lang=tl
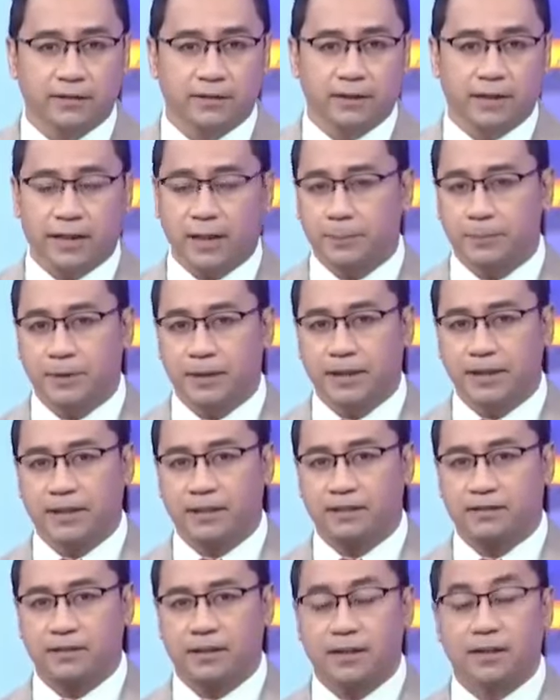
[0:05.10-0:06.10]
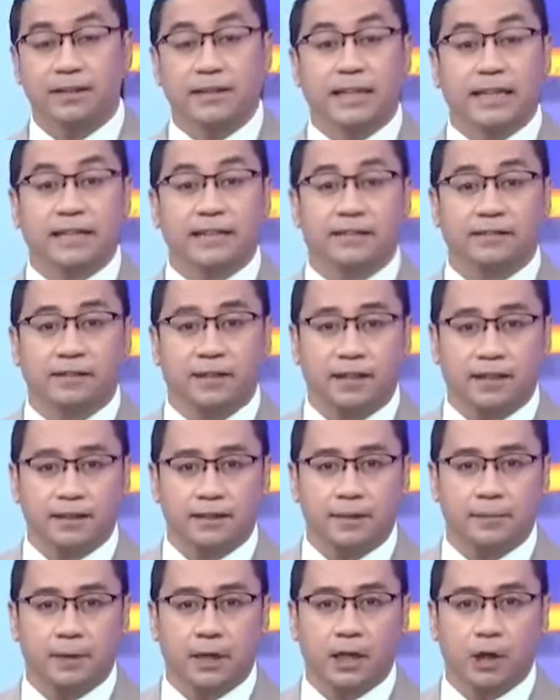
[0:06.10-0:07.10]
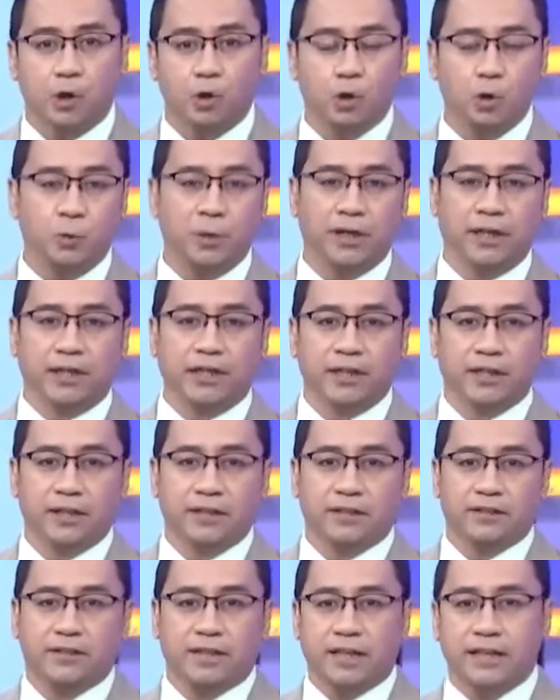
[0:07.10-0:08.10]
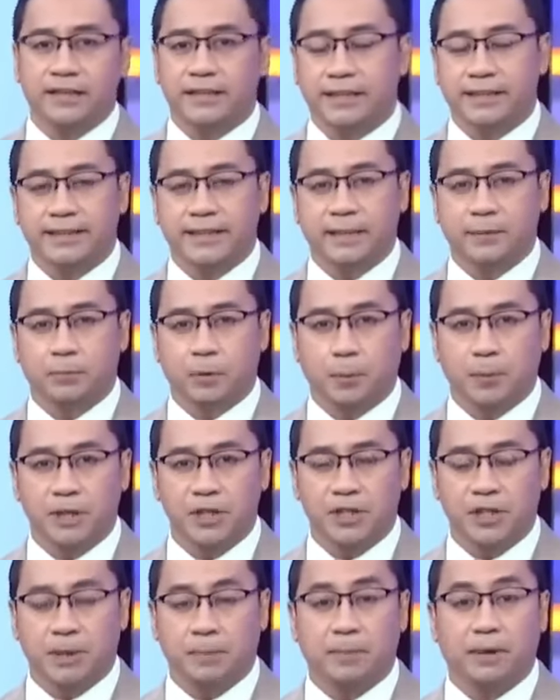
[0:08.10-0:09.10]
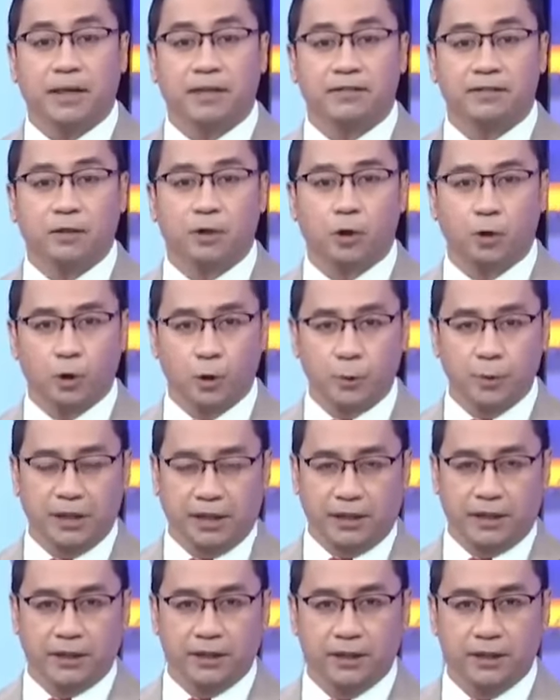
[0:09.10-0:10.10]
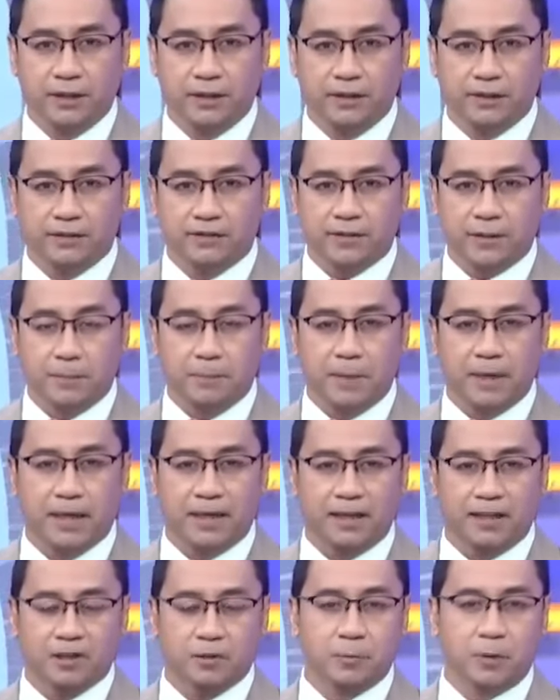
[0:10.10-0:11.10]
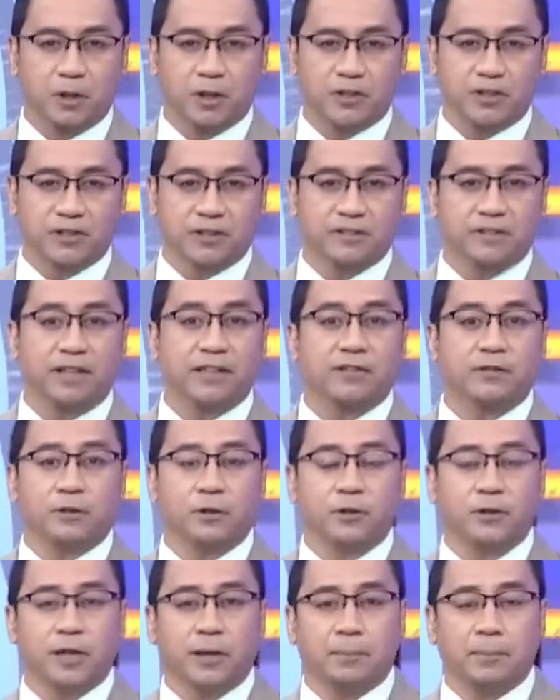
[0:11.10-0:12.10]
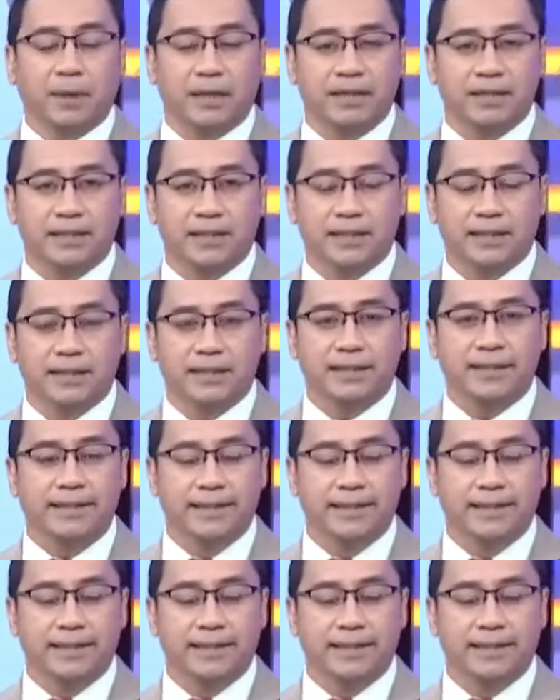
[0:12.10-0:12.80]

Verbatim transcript: sa harap ng inaasahang dagsa ng mga uuwi sa kanilang probinsya para sa Holy Week. Si Mel Lesmora sa sentro ng Balita